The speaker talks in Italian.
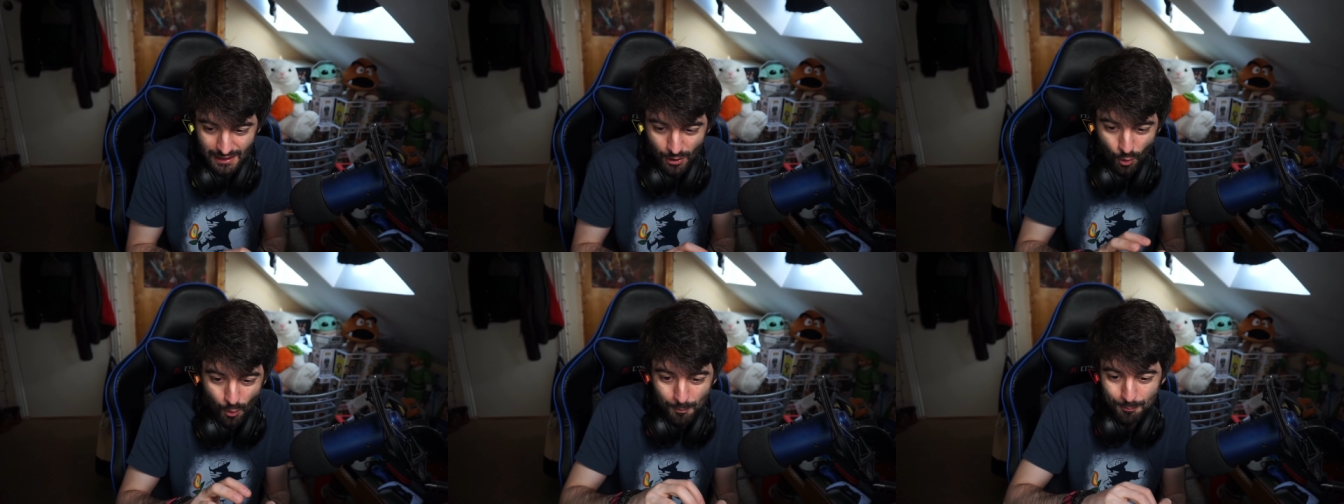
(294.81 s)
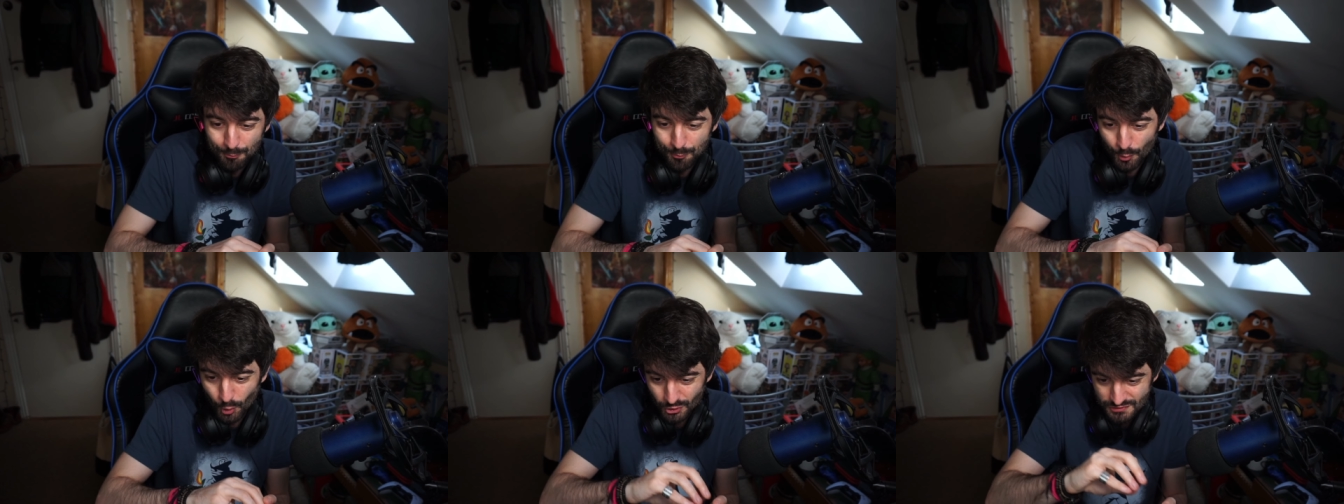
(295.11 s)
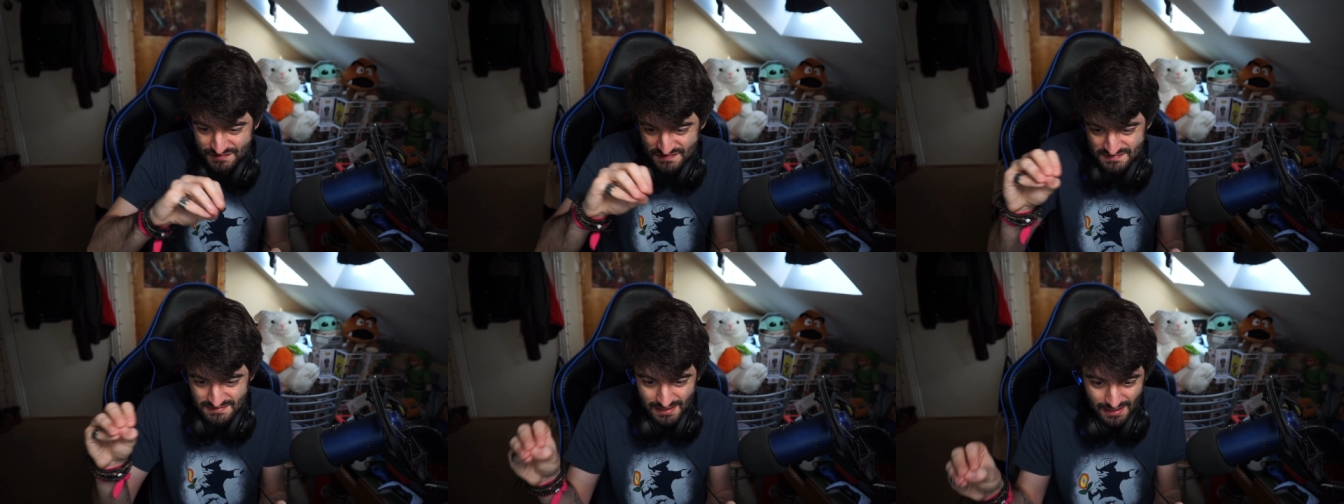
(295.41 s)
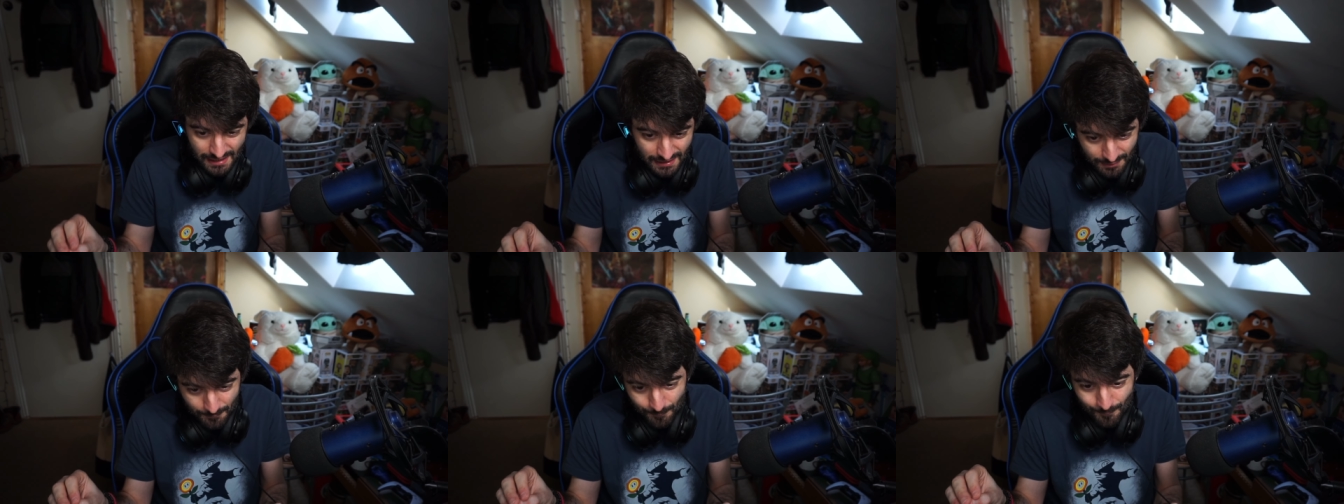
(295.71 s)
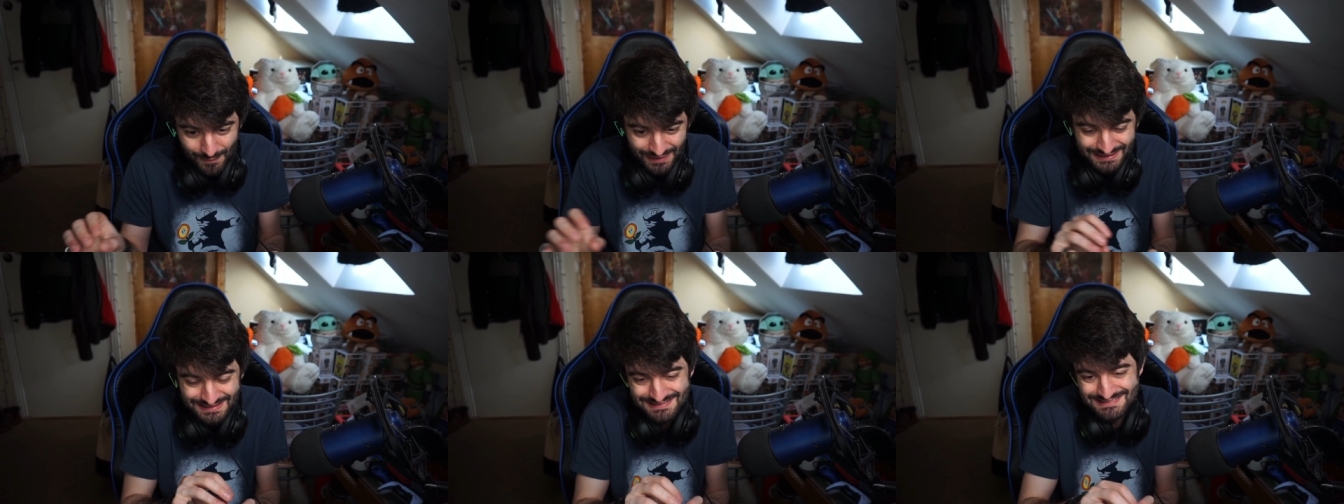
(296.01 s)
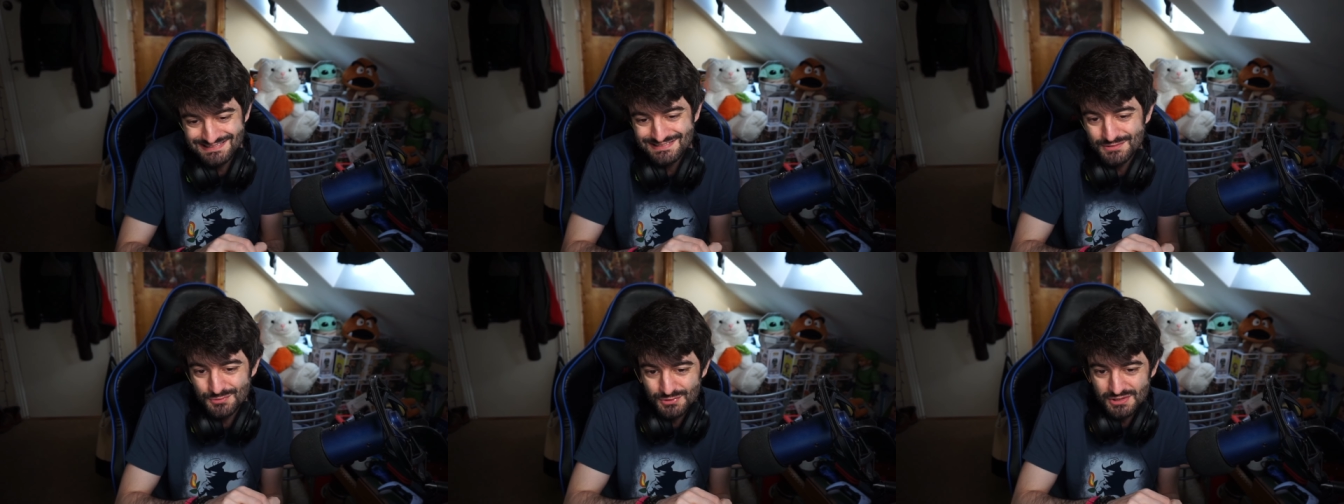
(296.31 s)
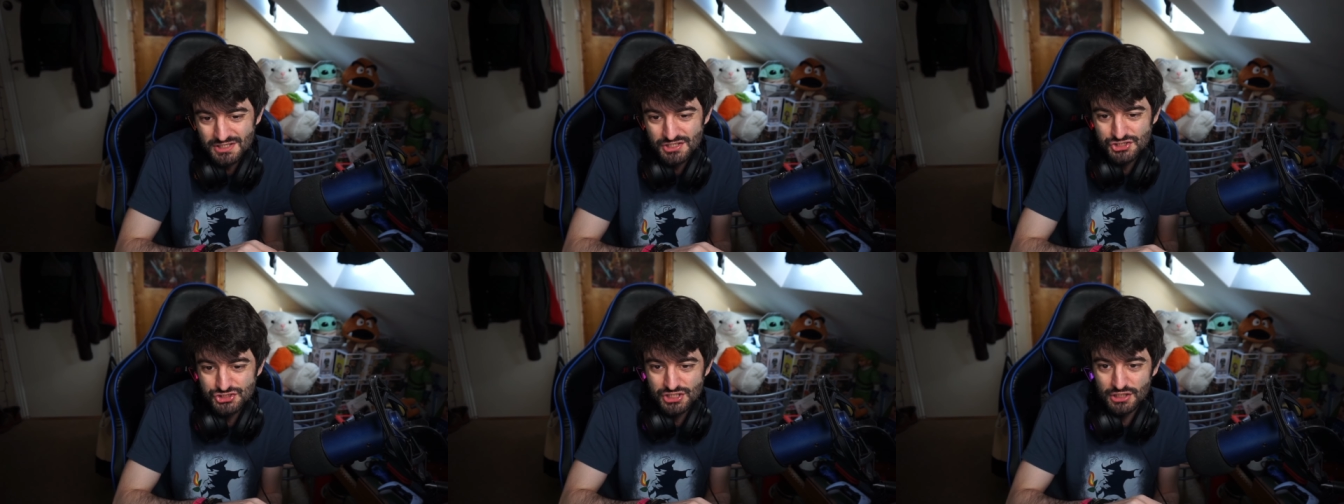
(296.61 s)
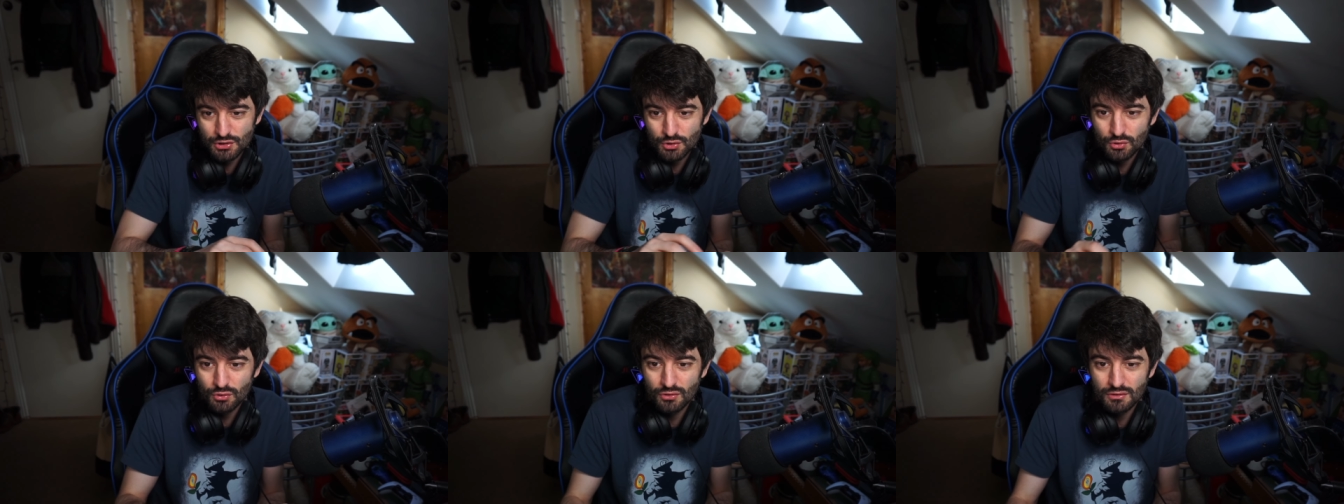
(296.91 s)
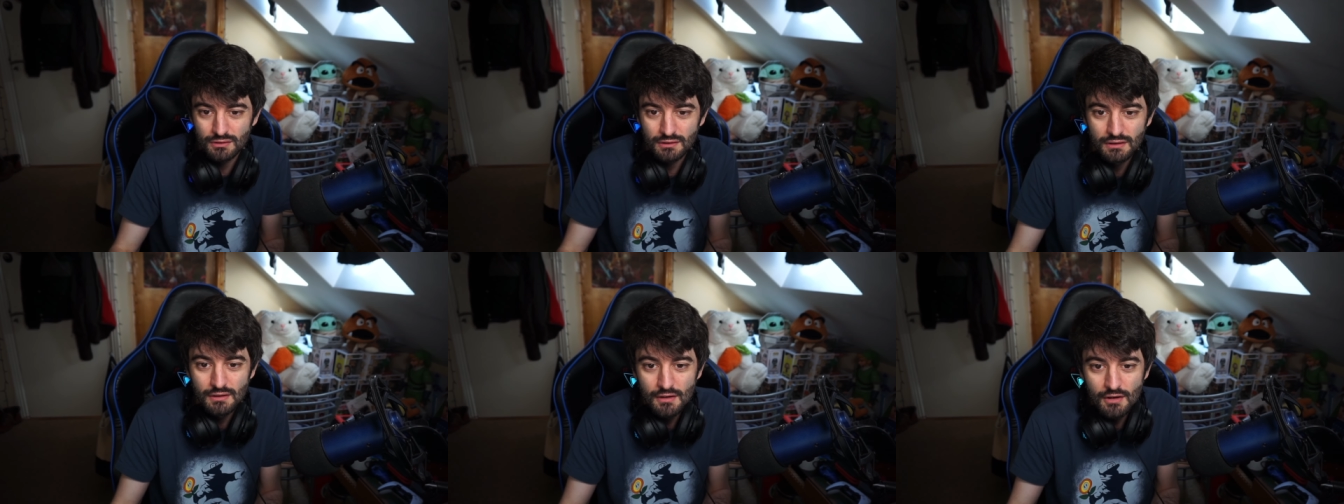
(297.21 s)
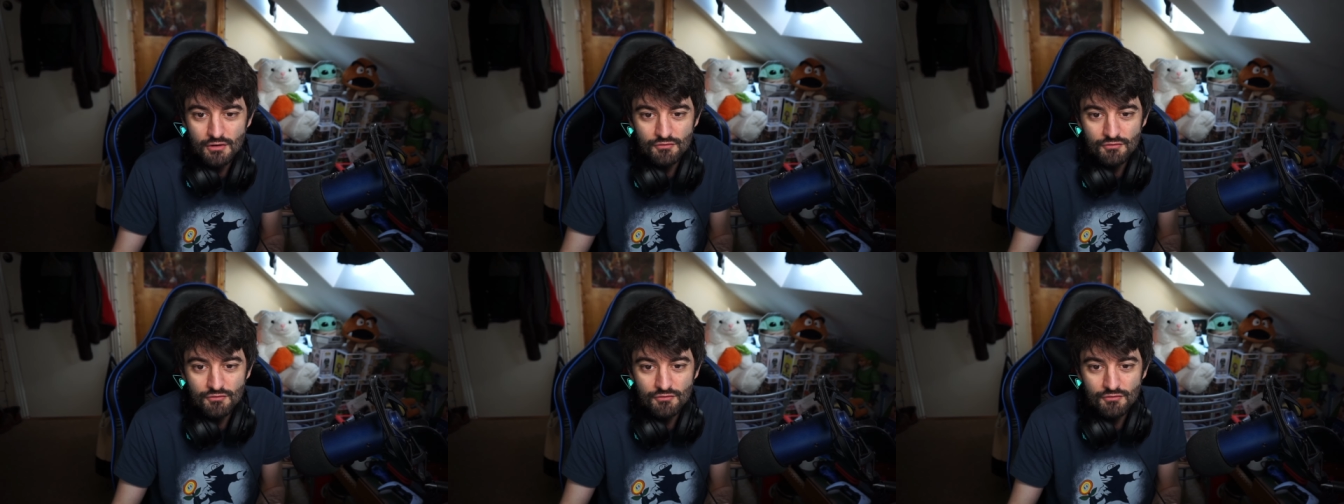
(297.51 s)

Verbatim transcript: opposta, ma che si unisce con